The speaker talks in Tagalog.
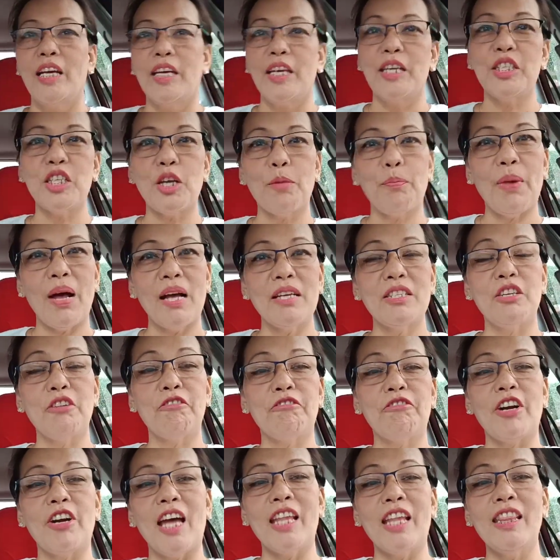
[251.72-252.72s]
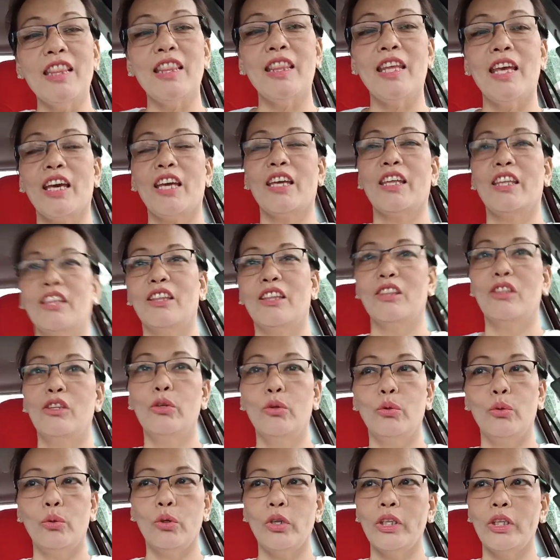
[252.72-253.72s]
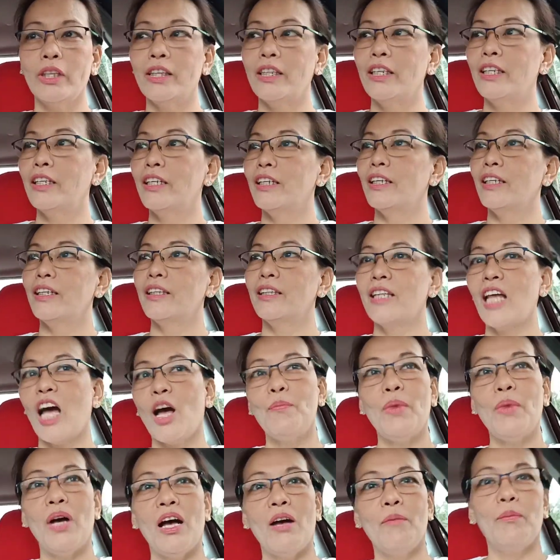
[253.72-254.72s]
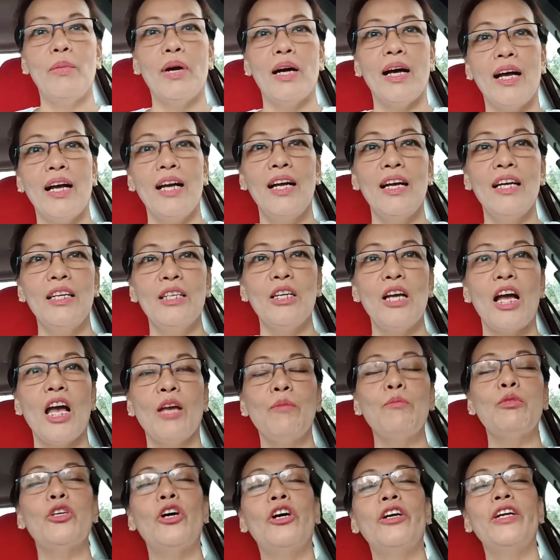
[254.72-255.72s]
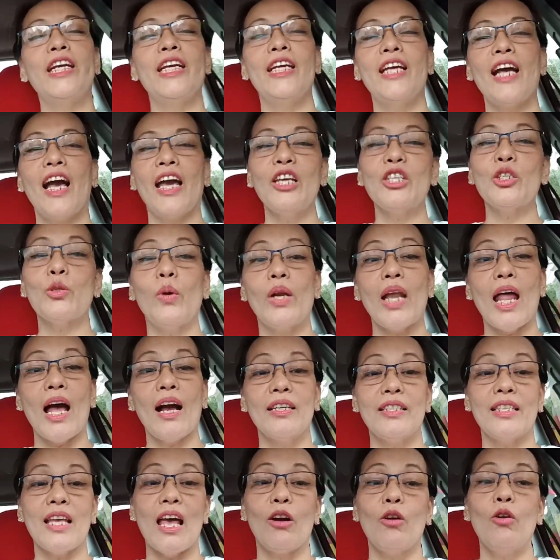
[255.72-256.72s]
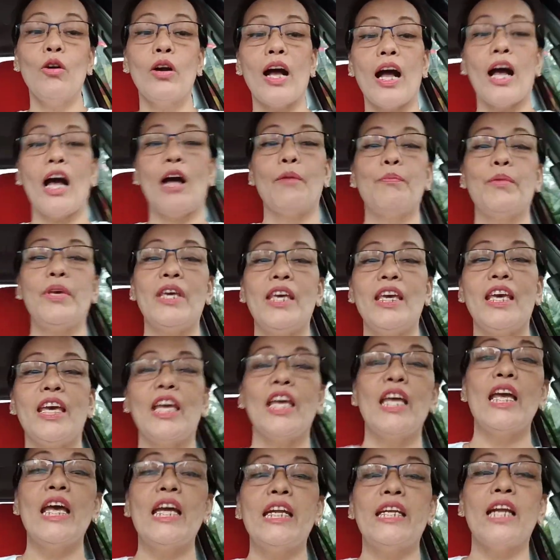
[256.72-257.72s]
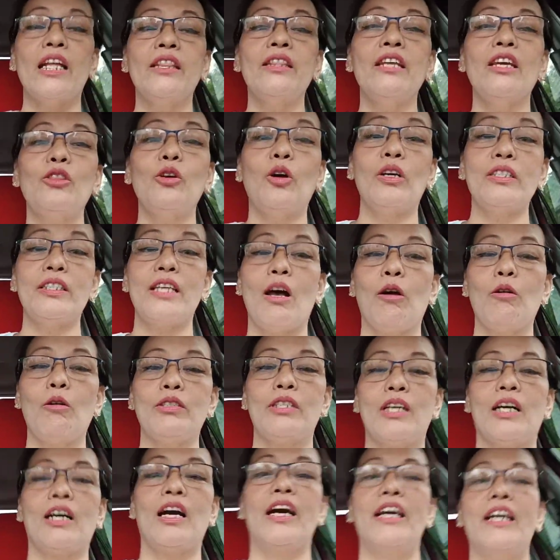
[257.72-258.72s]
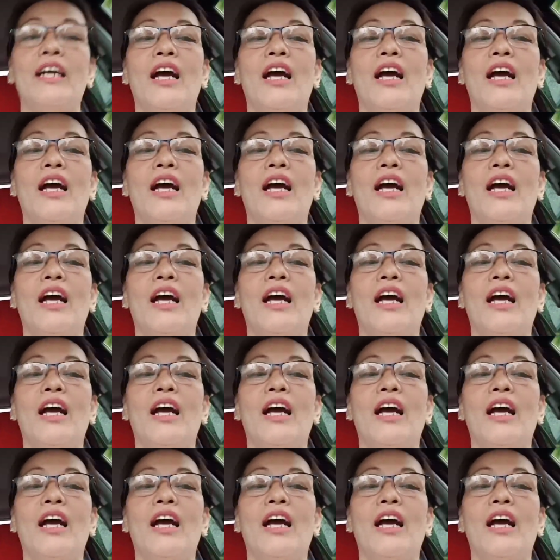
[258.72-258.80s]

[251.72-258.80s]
Isa pa si Frantic Dude. Tama ba? I'm sorry guys, wala kasi akong copy. Nandito kasi ako sa car